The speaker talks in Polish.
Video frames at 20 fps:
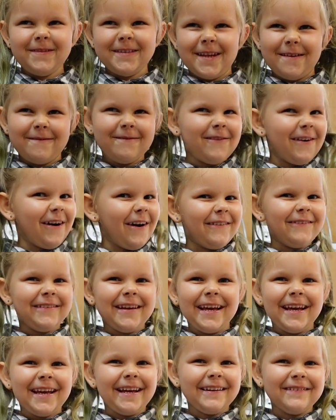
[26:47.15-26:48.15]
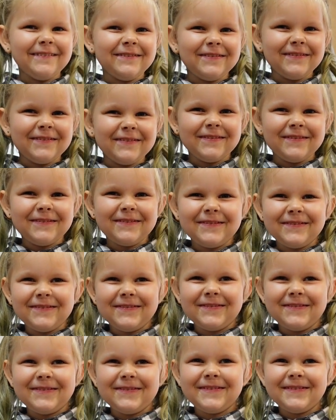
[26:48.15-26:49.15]
Nie powiem. No powiedz, jakie
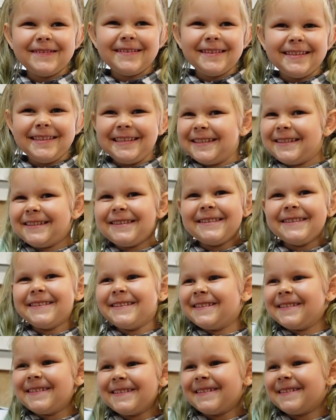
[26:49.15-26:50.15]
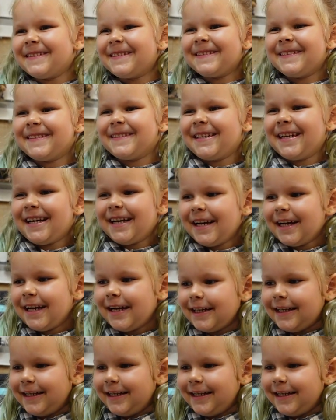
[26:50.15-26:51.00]
życzenie. No. No powiedz.